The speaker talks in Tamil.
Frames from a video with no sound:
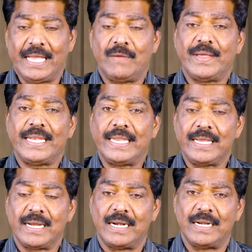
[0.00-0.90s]
எனவே
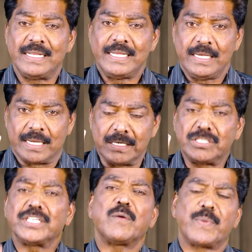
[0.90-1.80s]
நீங்கள்
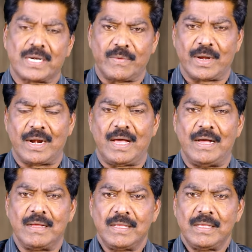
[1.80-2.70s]
ரட்சிக்கப்பட்டவர்களா
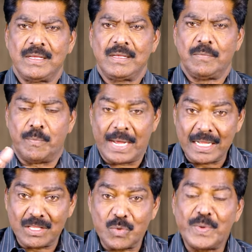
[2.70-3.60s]

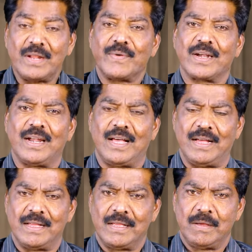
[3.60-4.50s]
மனம் திரும்பினவர்களா
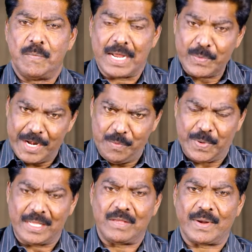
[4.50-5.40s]
மறுபடியும்
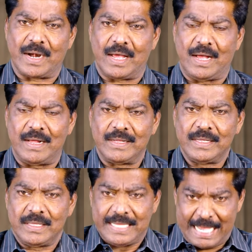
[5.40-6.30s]
பிறந்தவர்களா
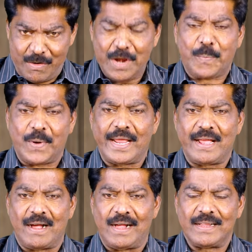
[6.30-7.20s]
தேவனுடைய
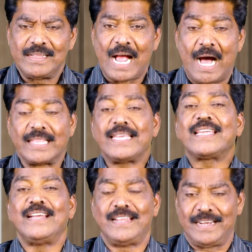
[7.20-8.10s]
பிள்ளையா அதை
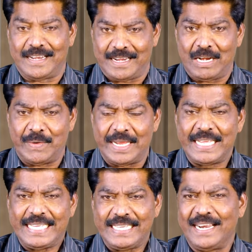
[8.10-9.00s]
கேளுங்கள் கேள்வி
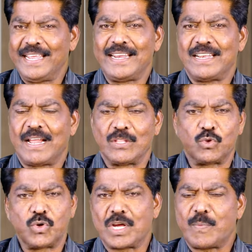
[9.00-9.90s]
இல்லை என்றால்
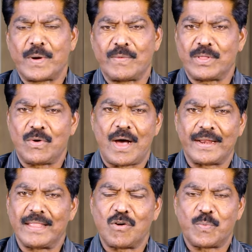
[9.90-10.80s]
துக்கப்படுவதோ
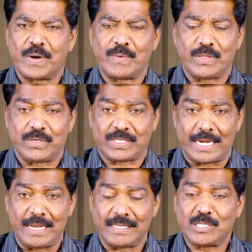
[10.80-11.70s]
அனுதாபப்படுவதோ
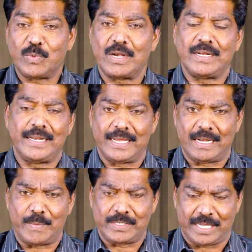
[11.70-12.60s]
சன்னியாசி போல இன்றைக்கு
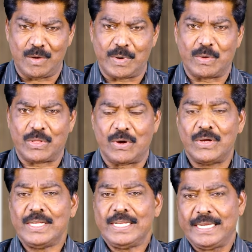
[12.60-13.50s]
நம்ம செயல்படுவதோ
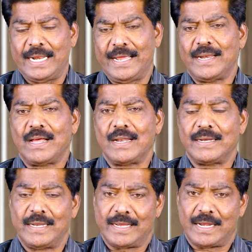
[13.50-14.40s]
இல்லை என்றால்
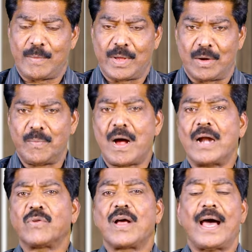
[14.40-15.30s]
இன்றைக்கு நம்ம ரொம்ப
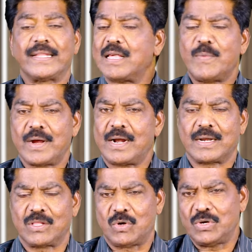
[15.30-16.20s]
ஆண்டோடு அனுதாபம்
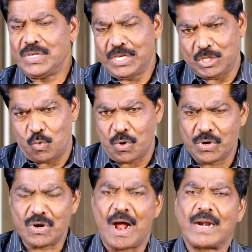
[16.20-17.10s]
காட்டுறதோ இது
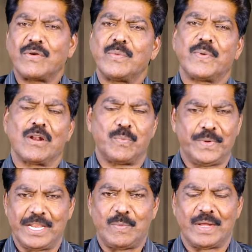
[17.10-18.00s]
ஒன்று ஆண்டுடைய பார்வை
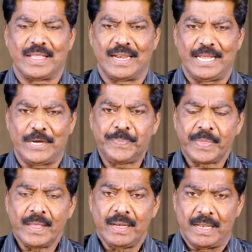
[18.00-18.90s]
பிரியமானதல்ல
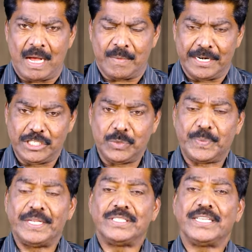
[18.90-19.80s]
நாம்
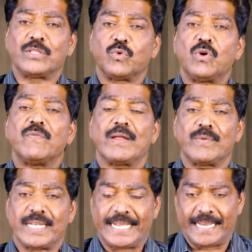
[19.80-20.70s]
ரட்சிப்பு நிச்சயத்தோடு
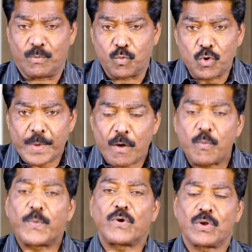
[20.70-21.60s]
வருவதற்கு இன்றைய முழுமையாக
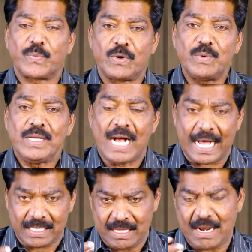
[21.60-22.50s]
ஒப்பு கொடுப்போம்
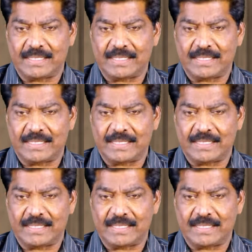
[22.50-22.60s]
அதுதான்